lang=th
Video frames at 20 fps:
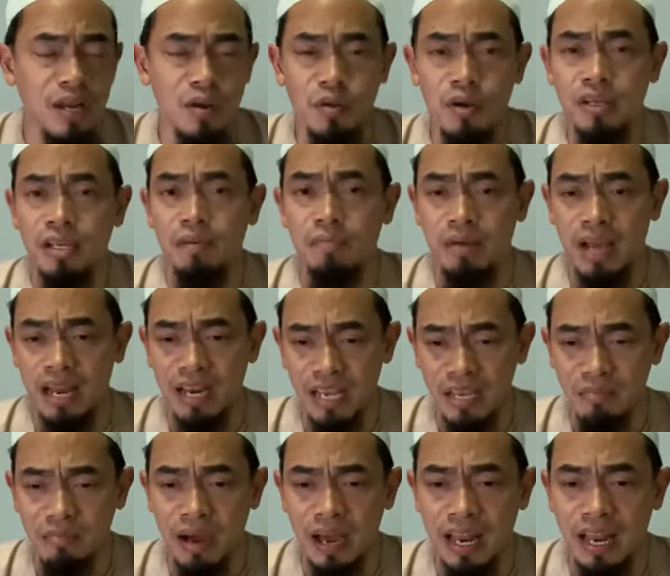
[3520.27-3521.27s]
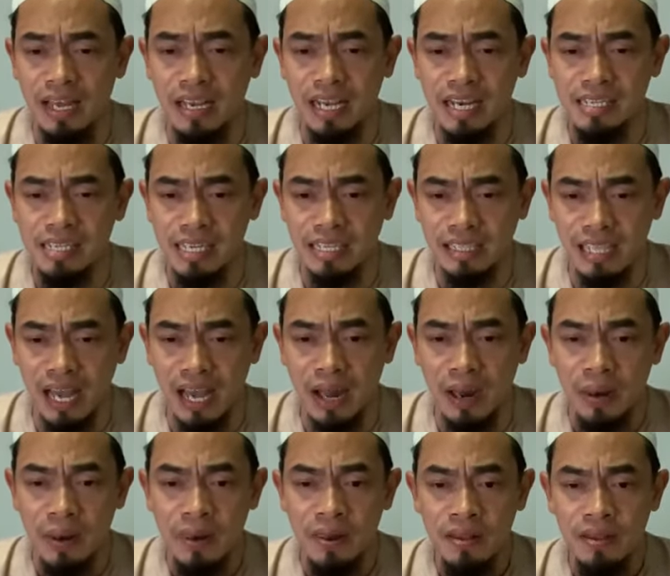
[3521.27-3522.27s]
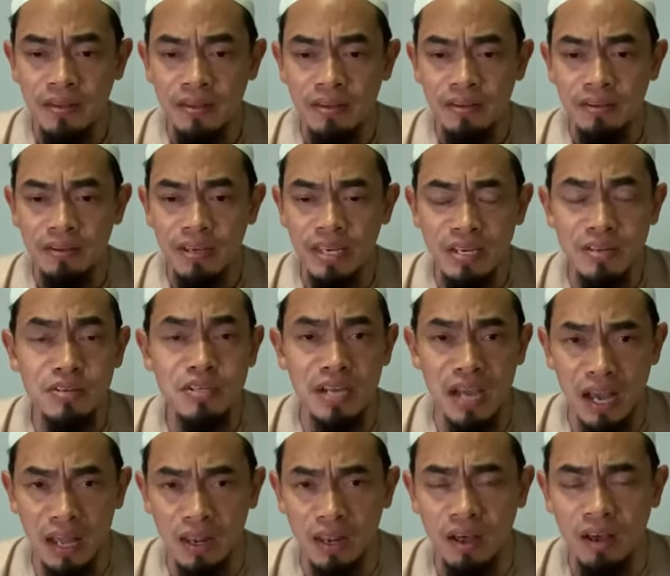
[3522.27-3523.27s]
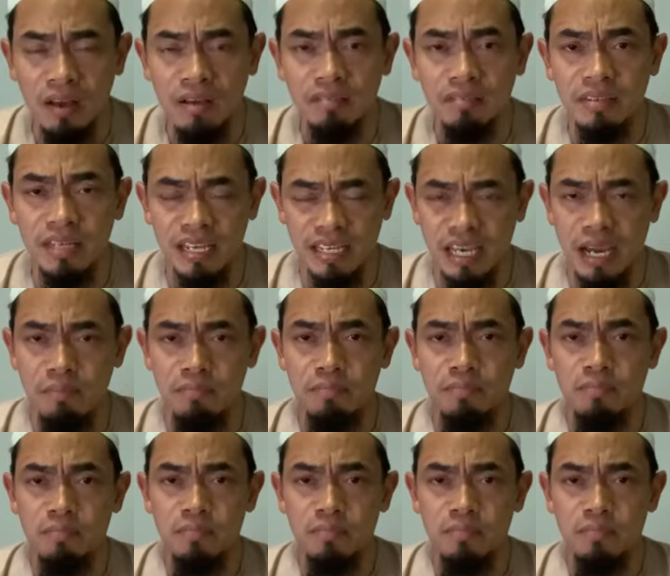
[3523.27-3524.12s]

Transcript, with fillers: ด้วยกับการอิหม่านและการศรัทธาอินชาอัลลอฮ์นะครับ